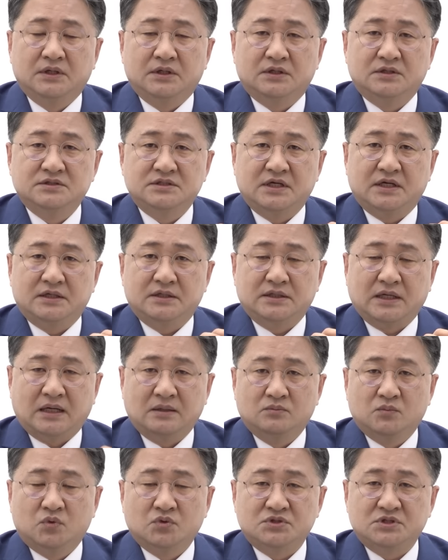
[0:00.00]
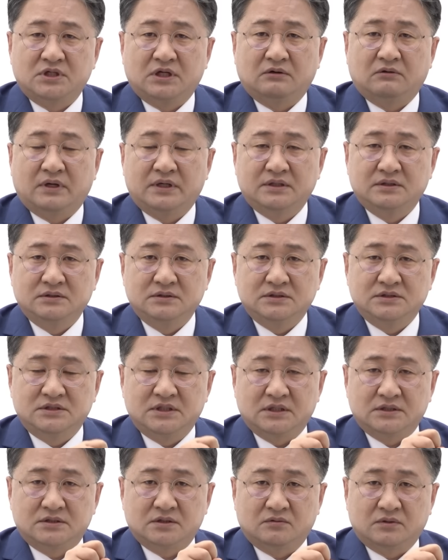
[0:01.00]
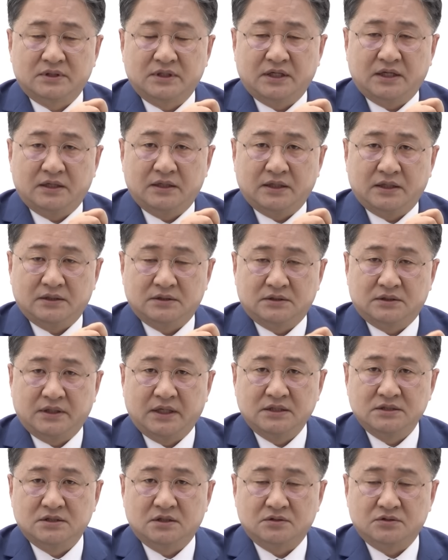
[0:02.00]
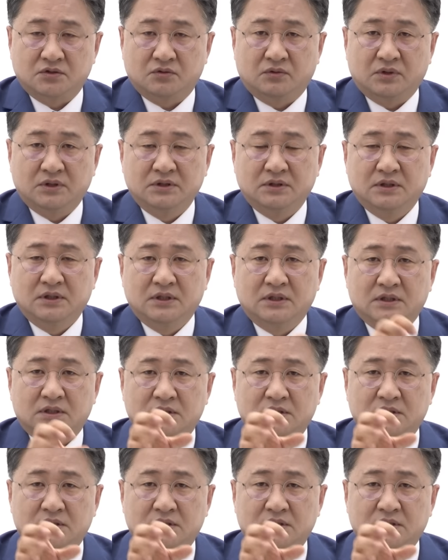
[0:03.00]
현재 양모 씨라고 하는 이제 청와대 어, 행정요원,